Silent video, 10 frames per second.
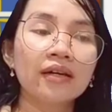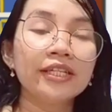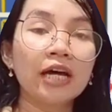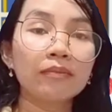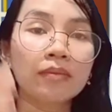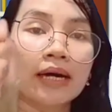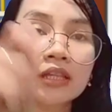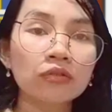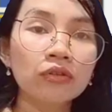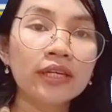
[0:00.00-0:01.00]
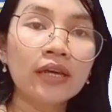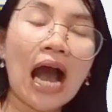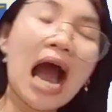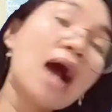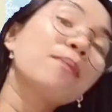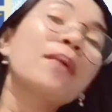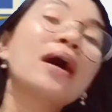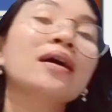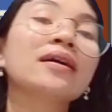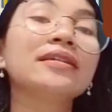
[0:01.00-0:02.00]
dan mematuhi
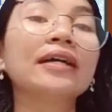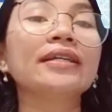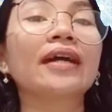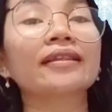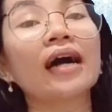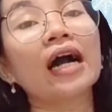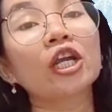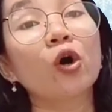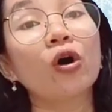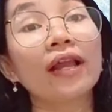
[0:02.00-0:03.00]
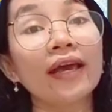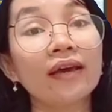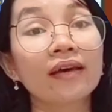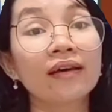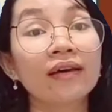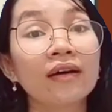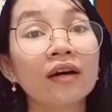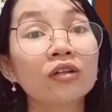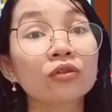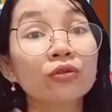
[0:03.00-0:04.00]
apa yang dikatakan oleh
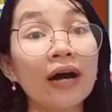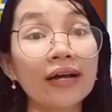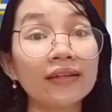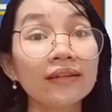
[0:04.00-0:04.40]
Tuhan